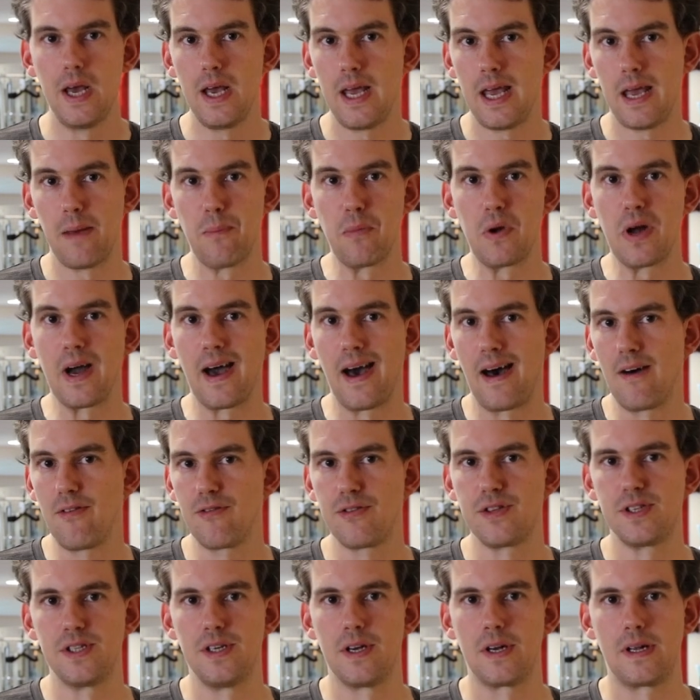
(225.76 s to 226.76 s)
Im
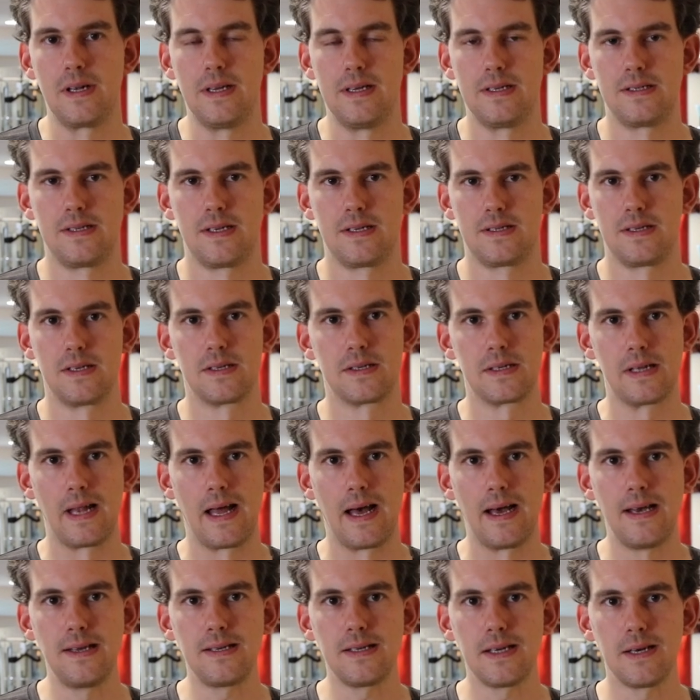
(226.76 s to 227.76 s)
Kraftzirkel ist das das
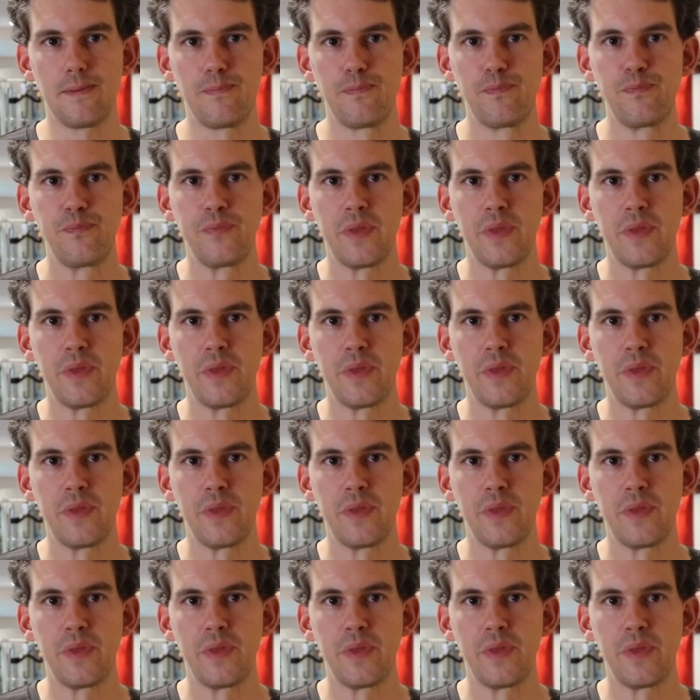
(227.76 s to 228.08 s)
gleiche.